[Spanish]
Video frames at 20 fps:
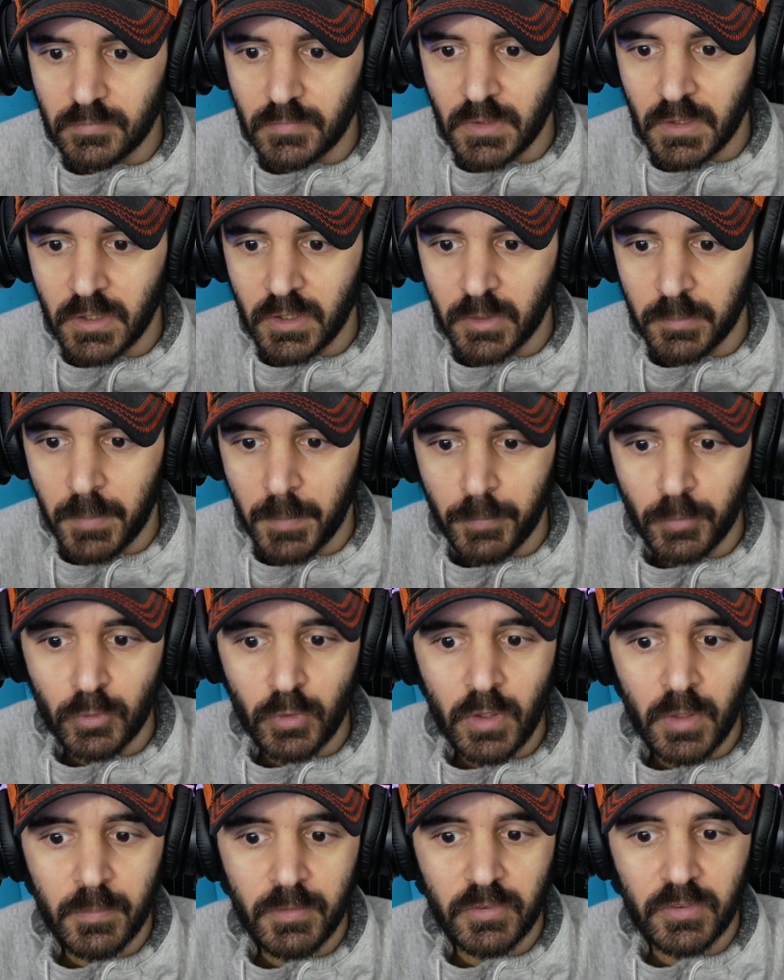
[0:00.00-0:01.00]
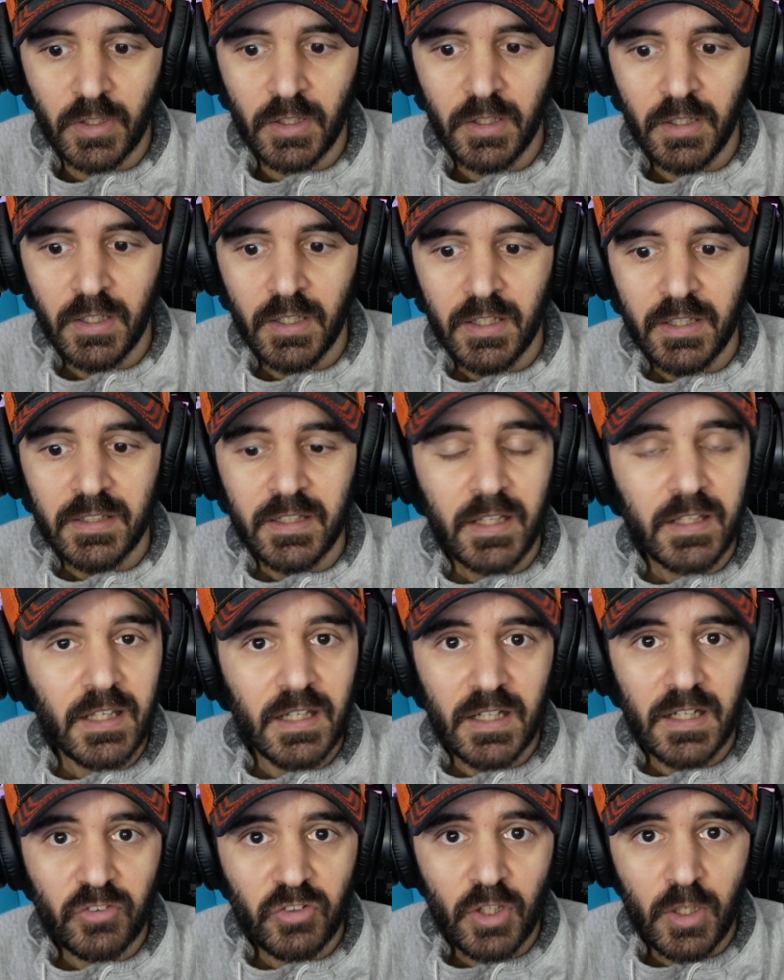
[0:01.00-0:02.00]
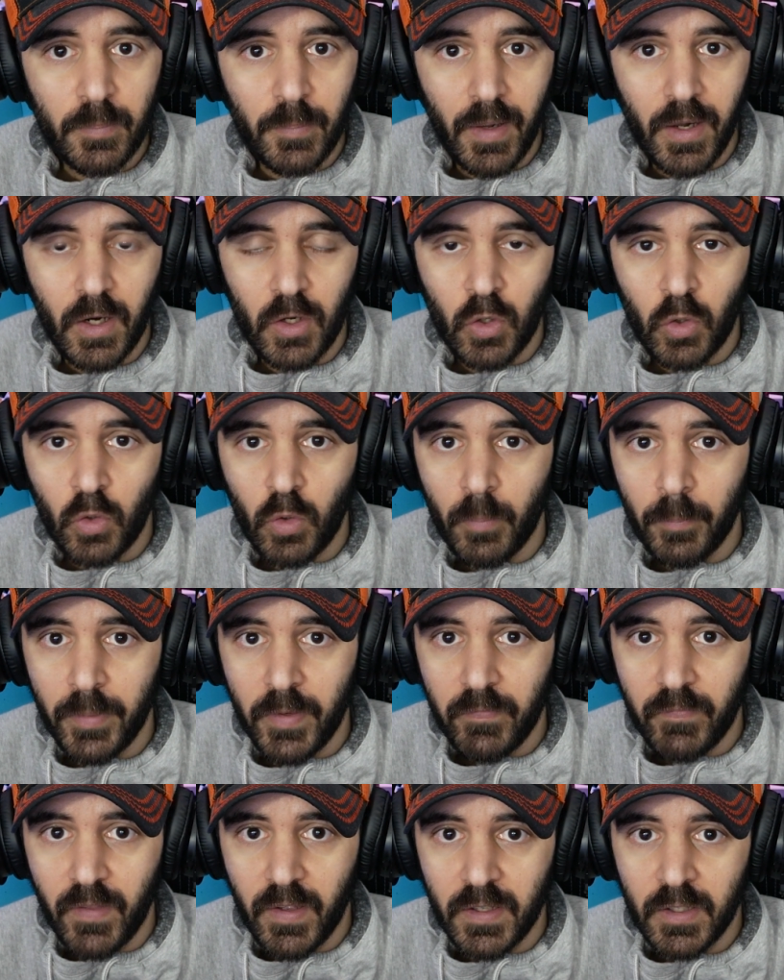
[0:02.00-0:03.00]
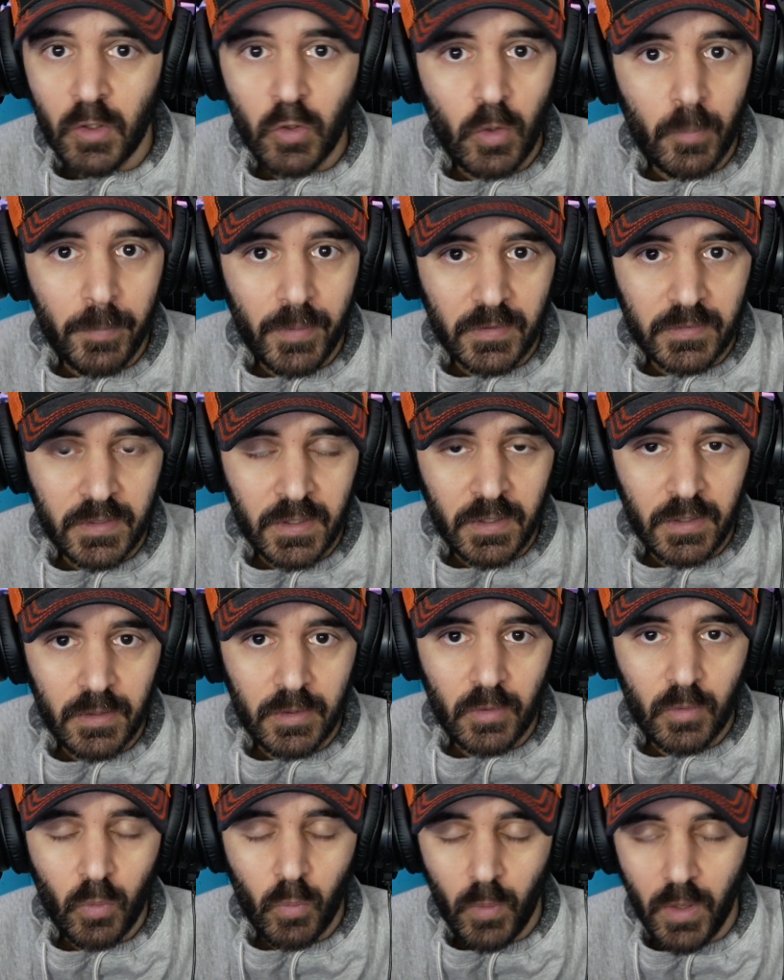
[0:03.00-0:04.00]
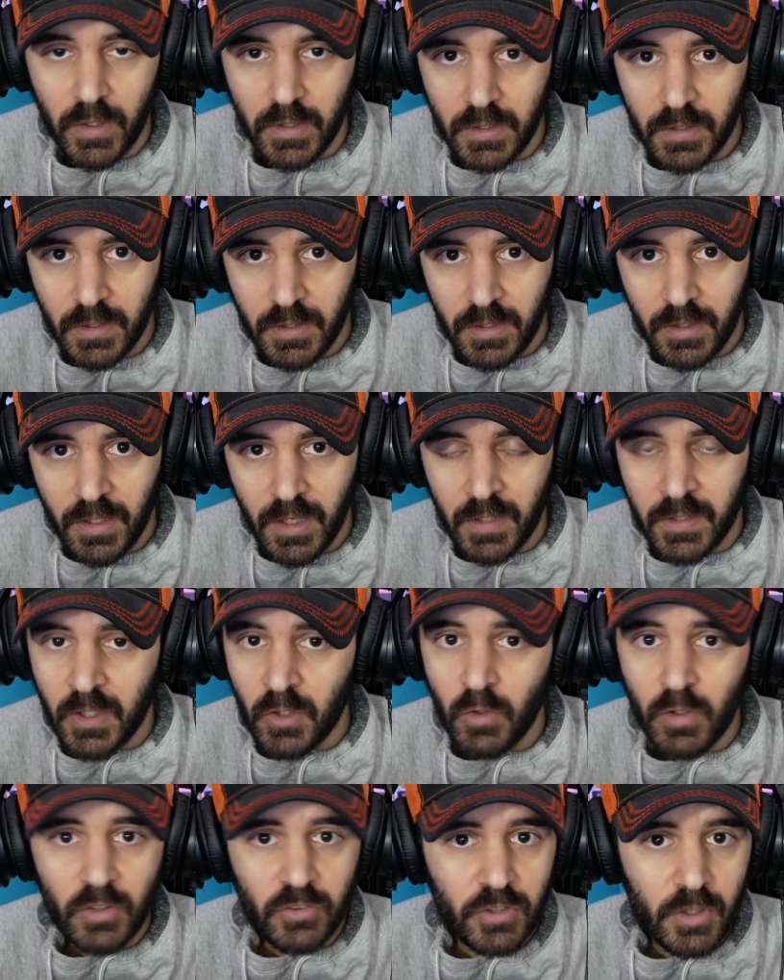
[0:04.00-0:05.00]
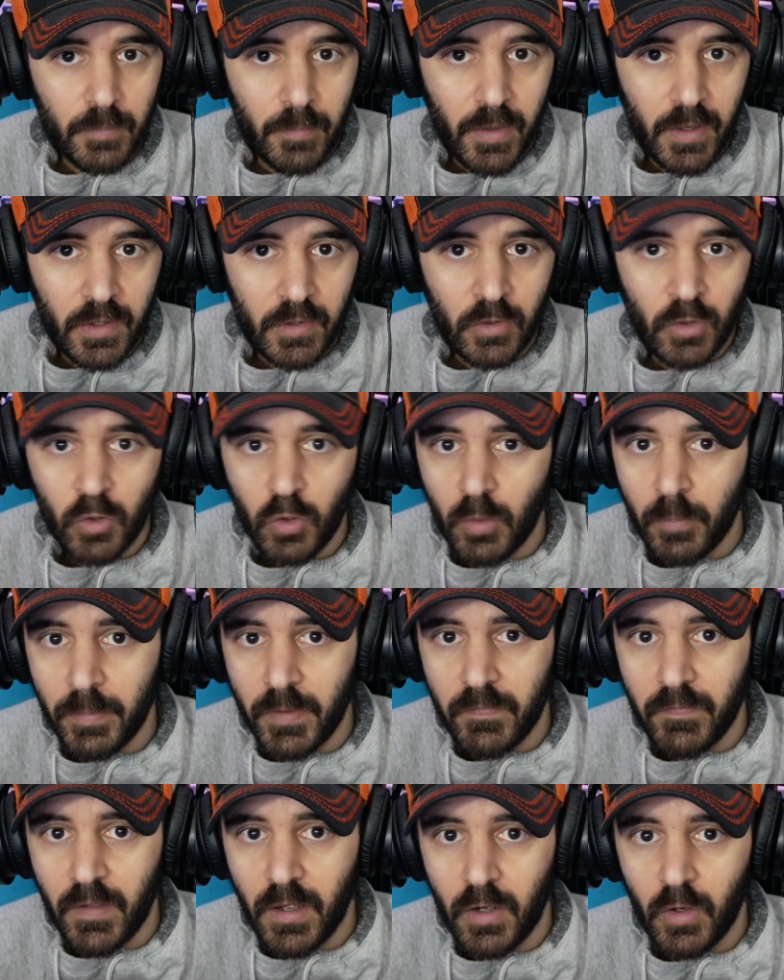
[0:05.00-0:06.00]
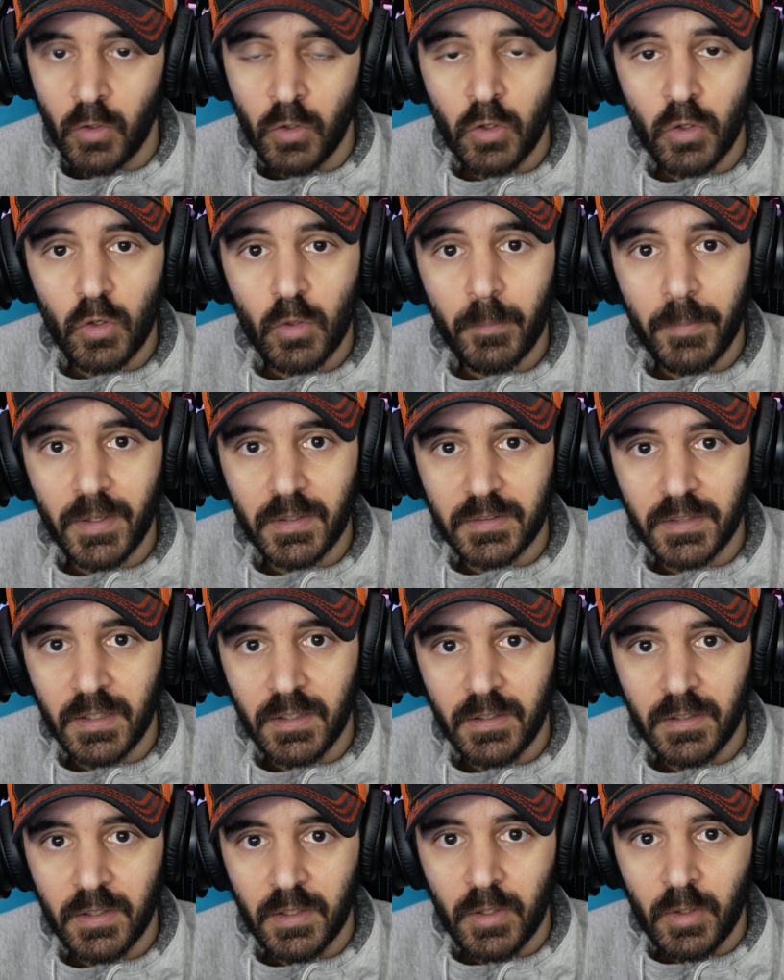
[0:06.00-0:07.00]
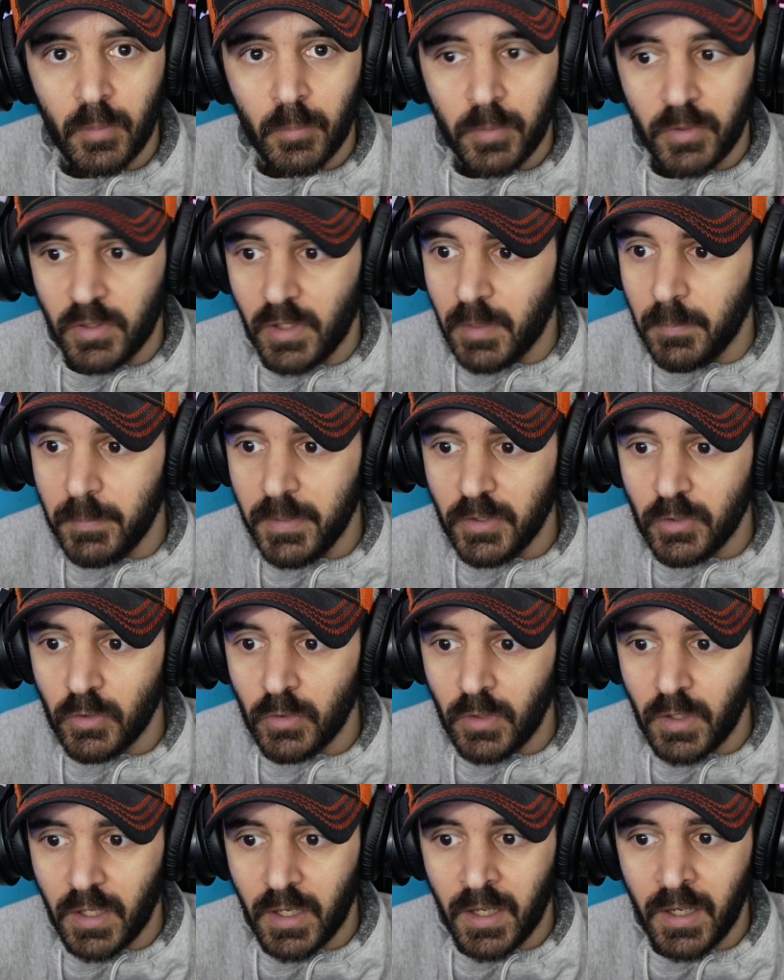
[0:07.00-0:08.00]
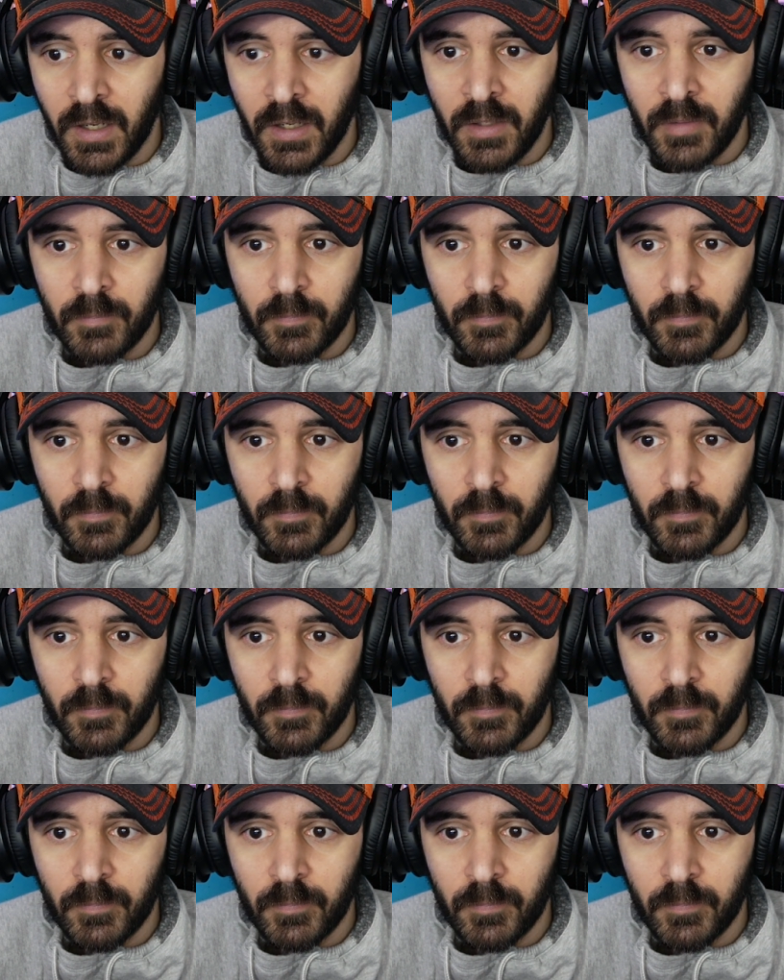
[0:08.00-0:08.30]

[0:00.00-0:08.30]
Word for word: que es mi punto de vista y a quien le sirva, lo comprenda y lo comparta, guay a quien no le sirva, no lo comprenda o no lo comparta, pues le invito a